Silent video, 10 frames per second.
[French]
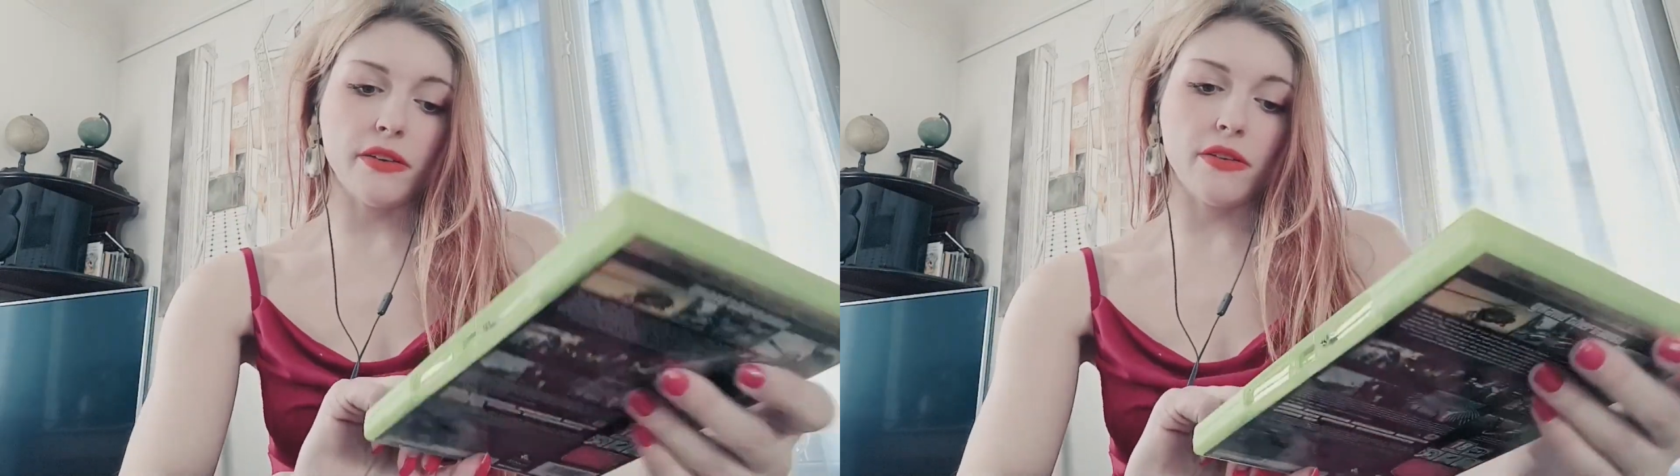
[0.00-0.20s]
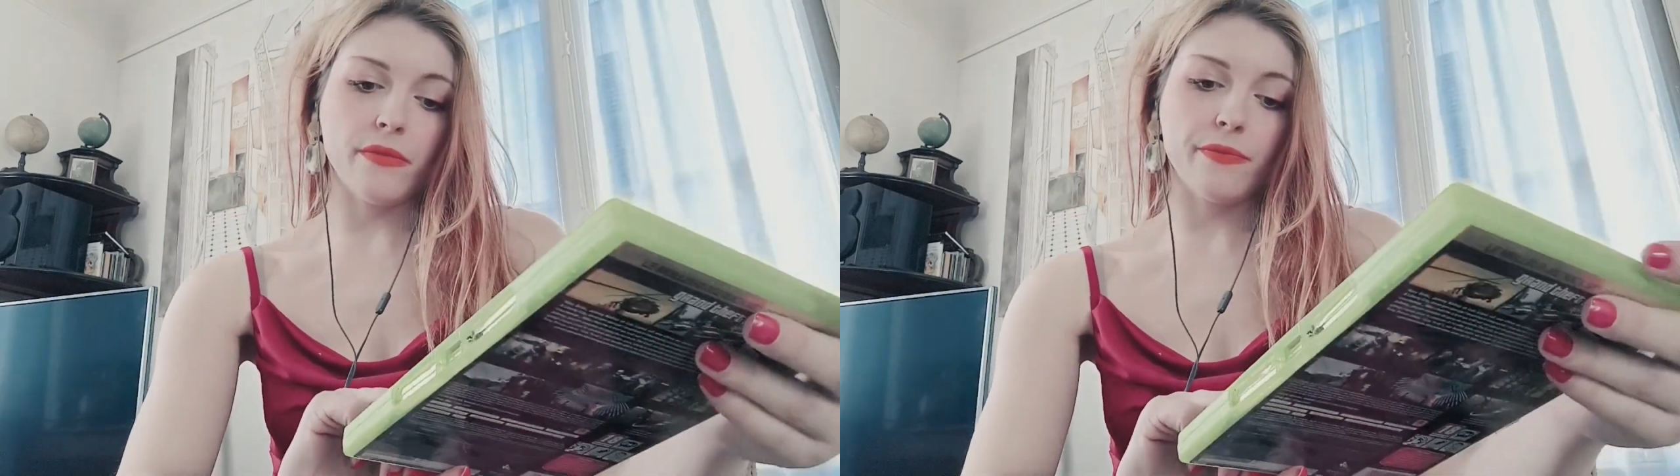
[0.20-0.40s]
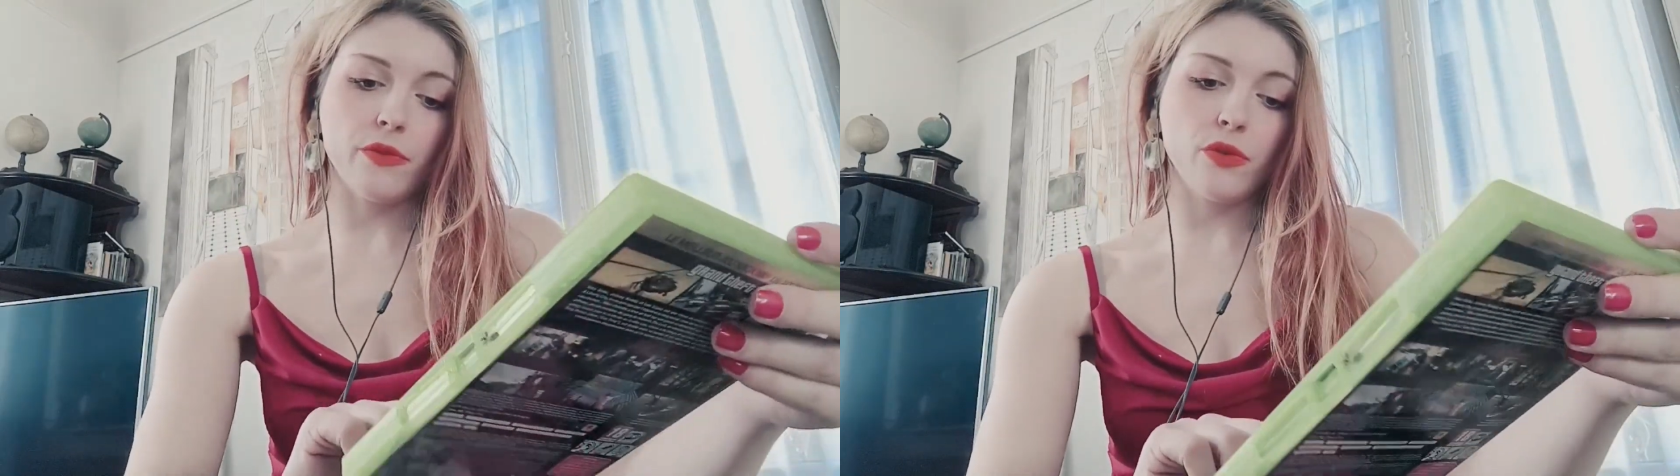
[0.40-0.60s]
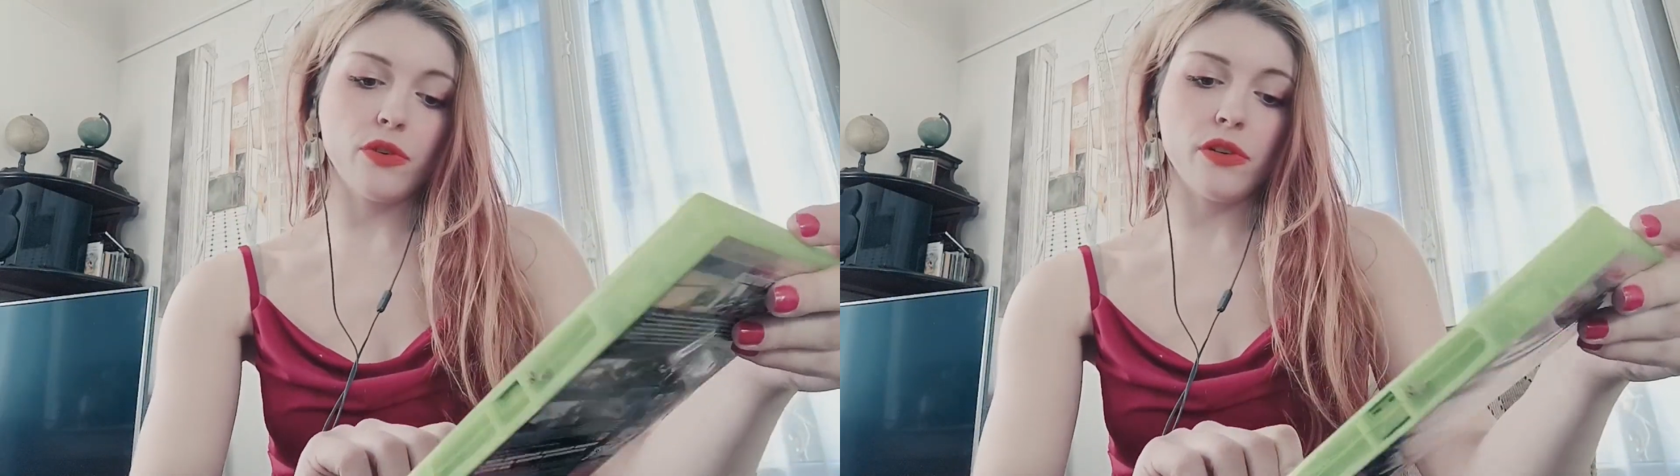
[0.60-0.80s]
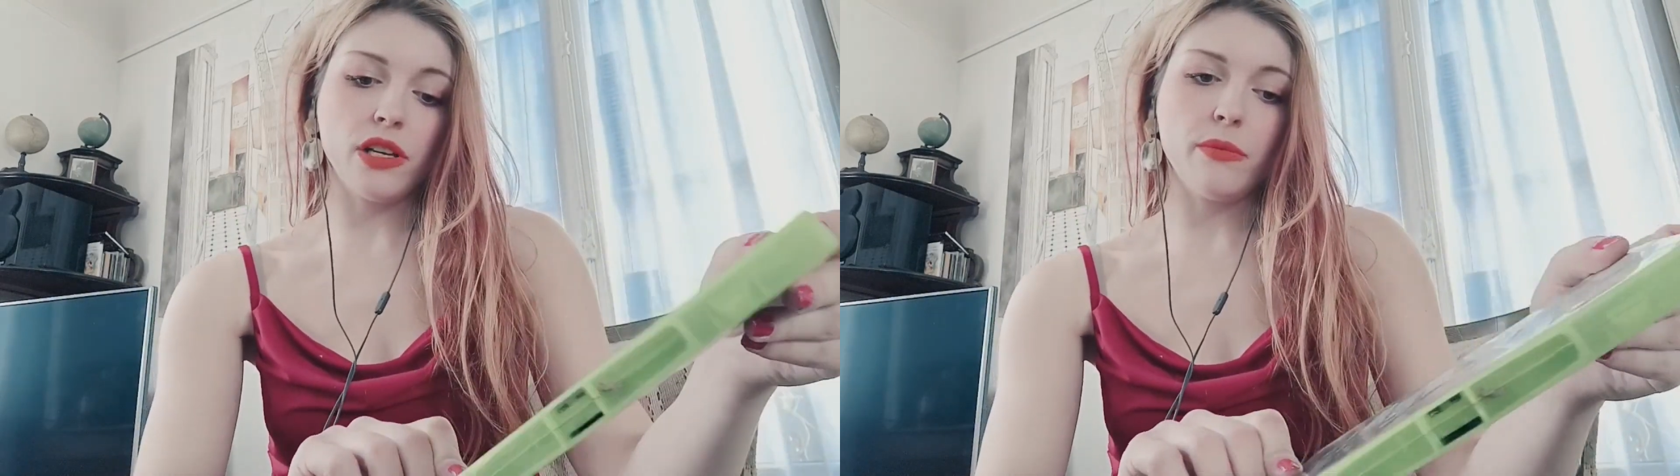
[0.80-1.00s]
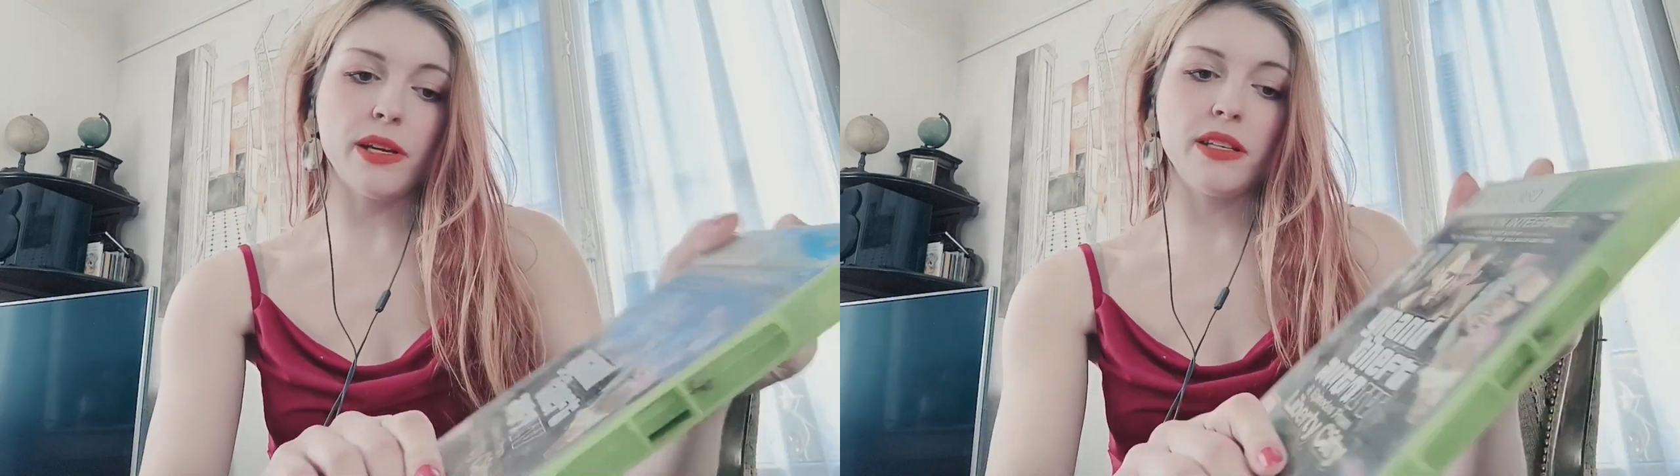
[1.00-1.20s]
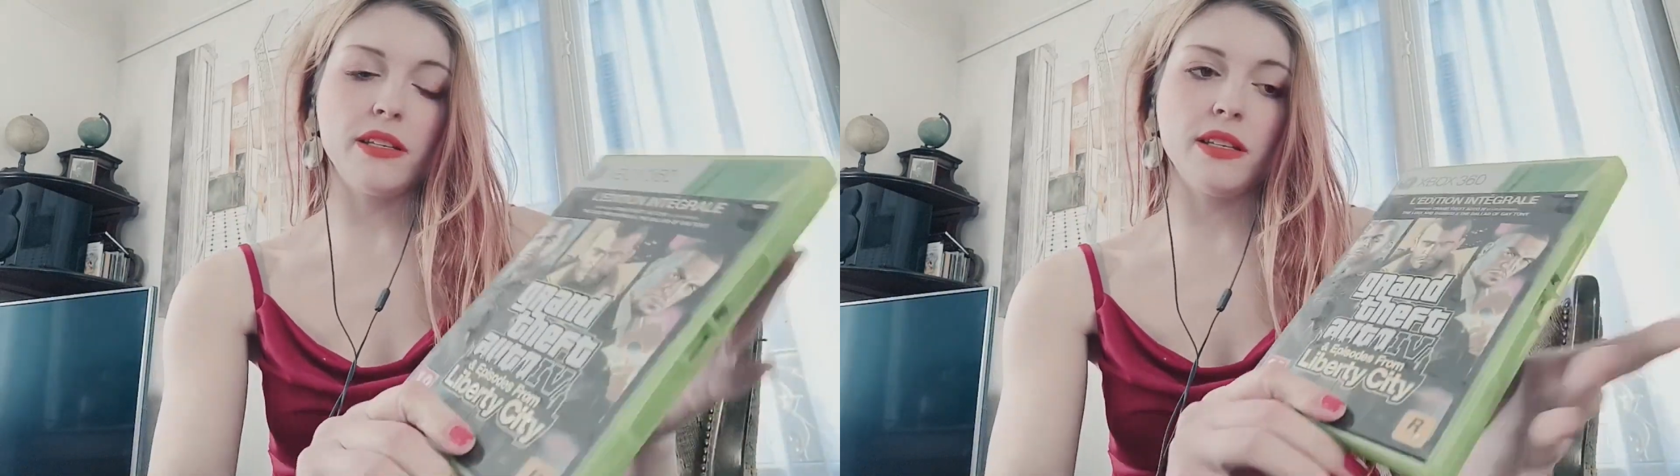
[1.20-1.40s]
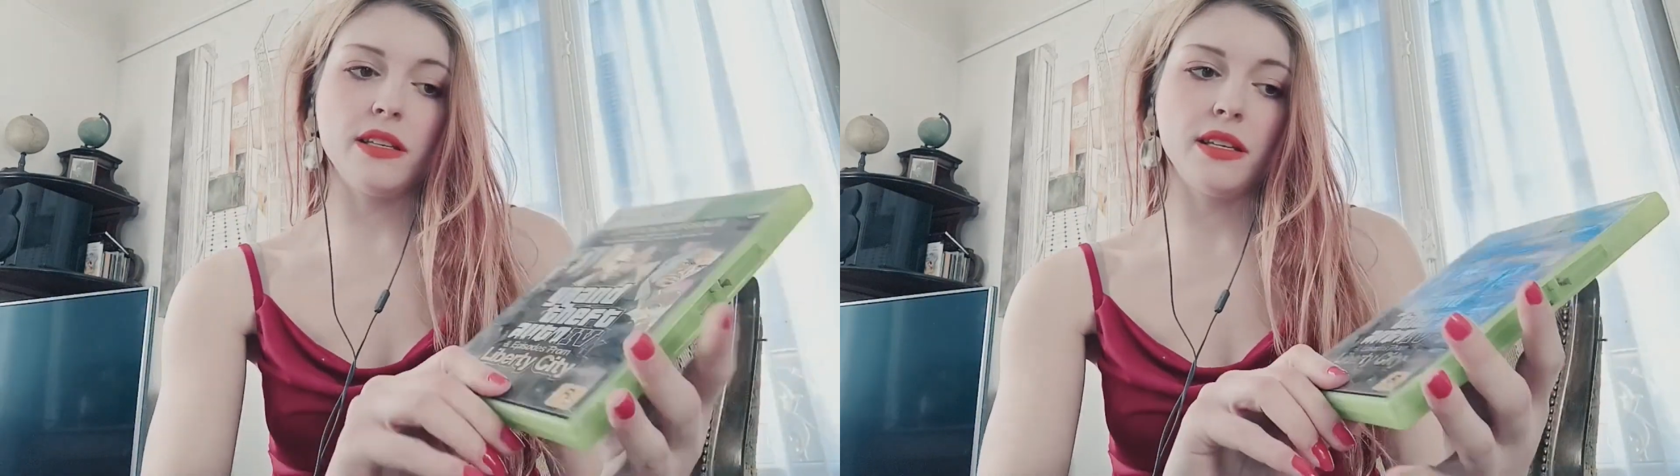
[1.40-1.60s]
euh, donc euh,
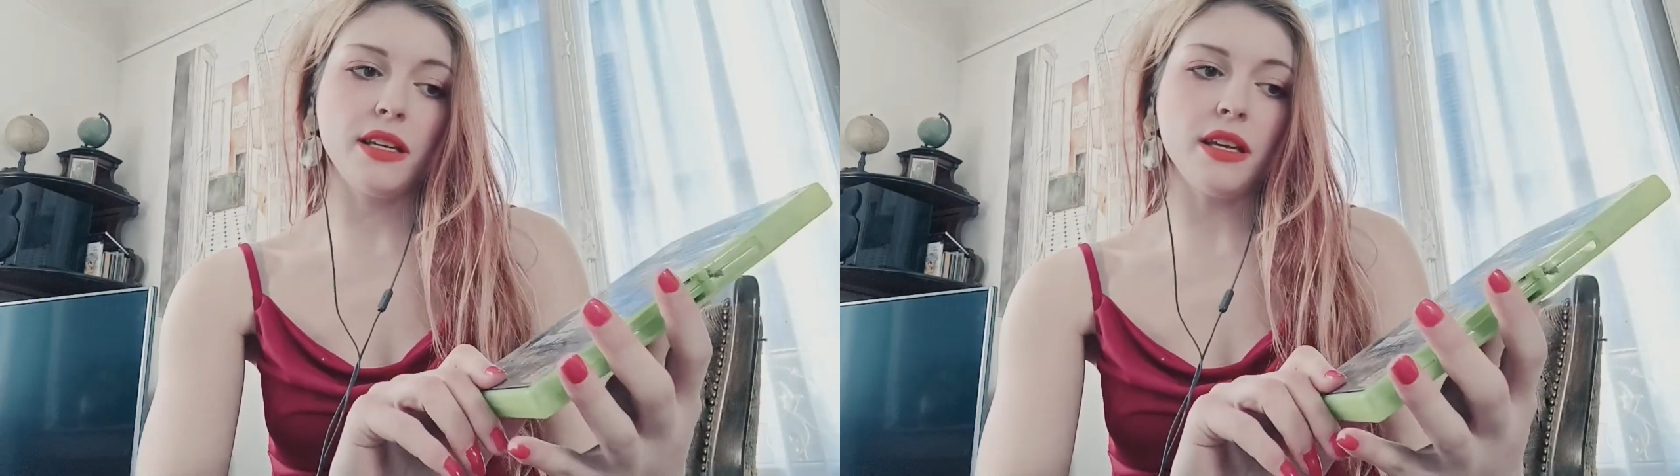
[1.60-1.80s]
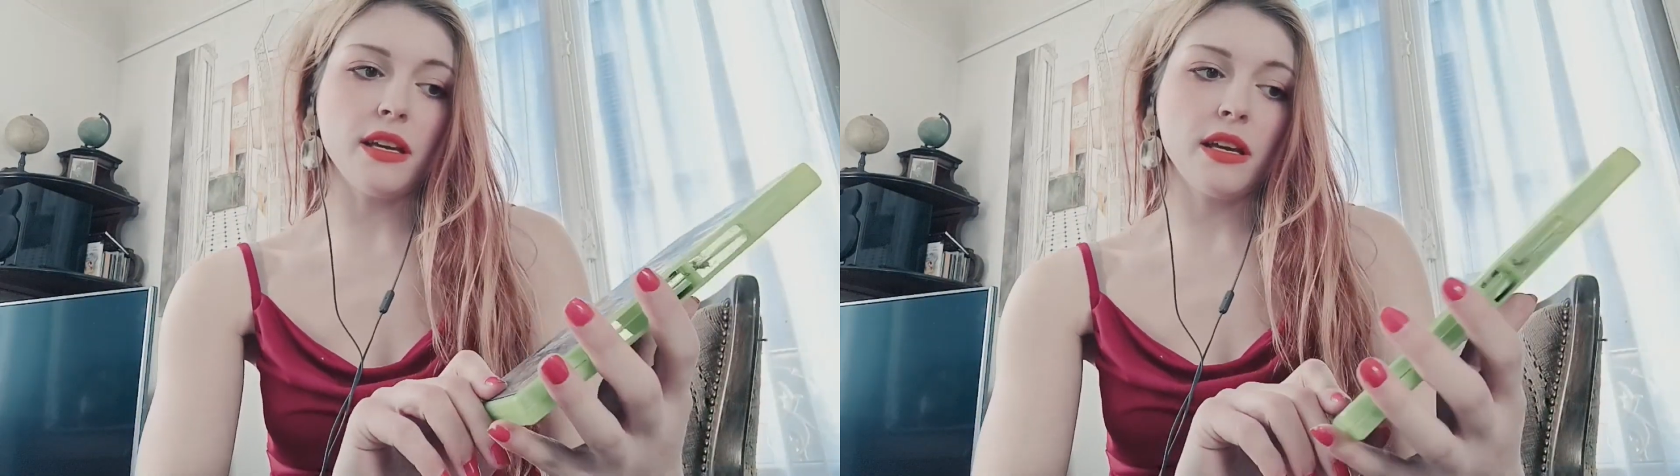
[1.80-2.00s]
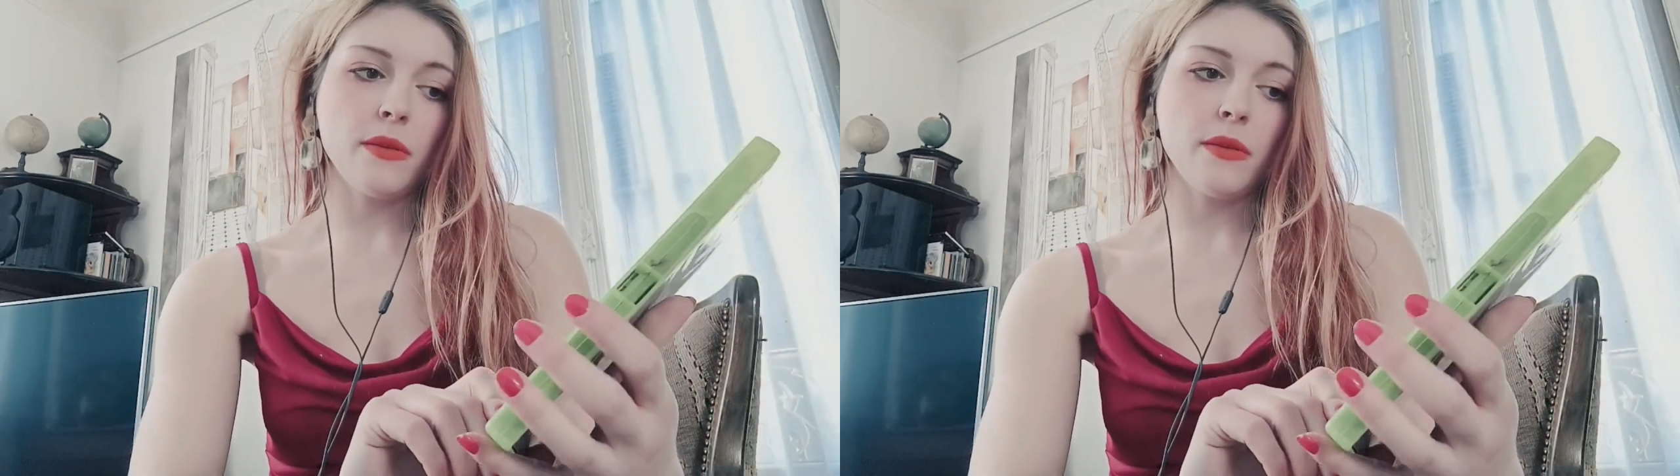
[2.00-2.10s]
Liberty City,